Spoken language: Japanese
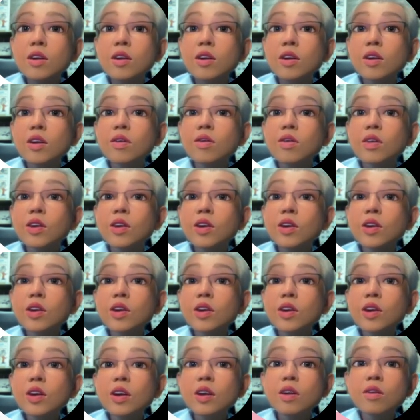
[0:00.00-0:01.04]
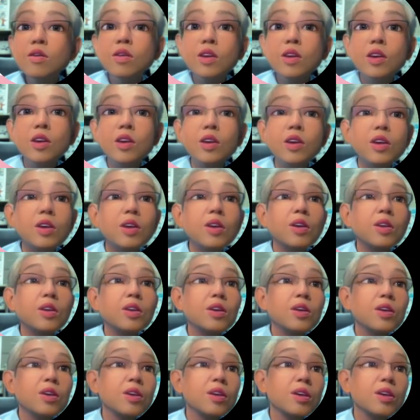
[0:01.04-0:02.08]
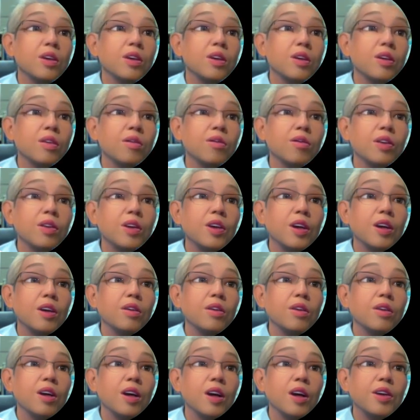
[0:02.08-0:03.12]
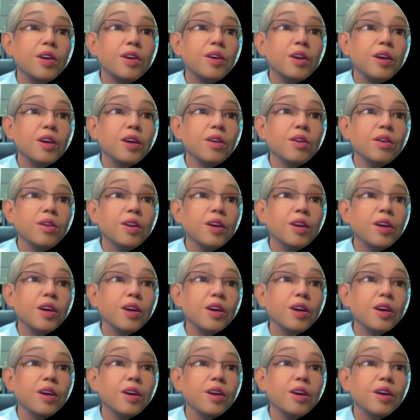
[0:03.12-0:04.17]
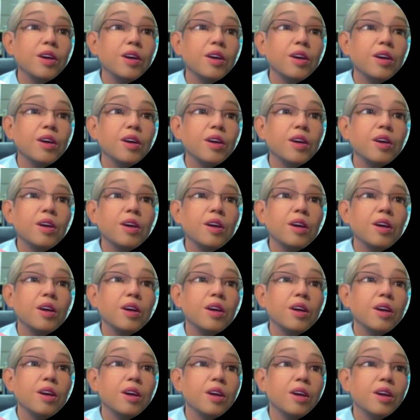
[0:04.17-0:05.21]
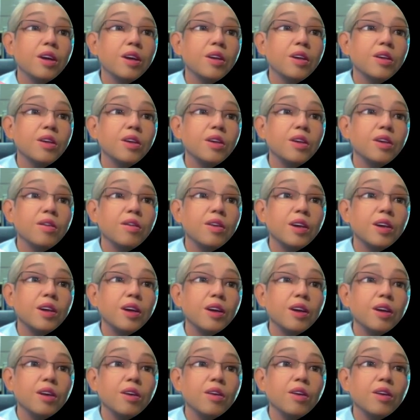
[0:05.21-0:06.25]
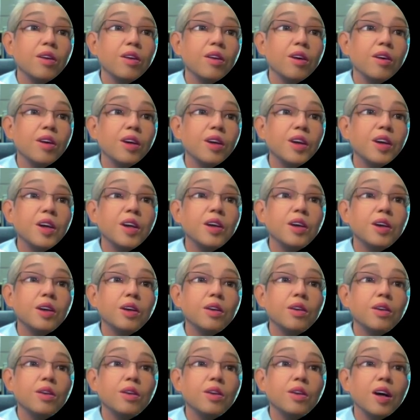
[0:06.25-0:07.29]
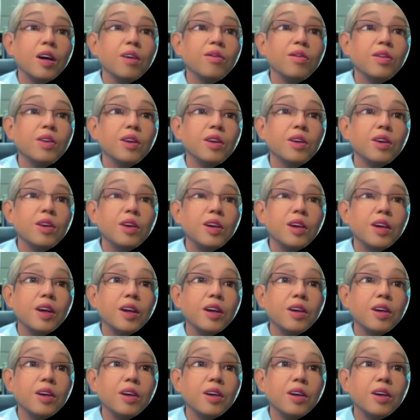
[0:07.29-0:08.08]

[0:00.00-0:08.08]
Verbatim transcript: ともうもう一つモデルがあったので、すいません、これは私のアップロードした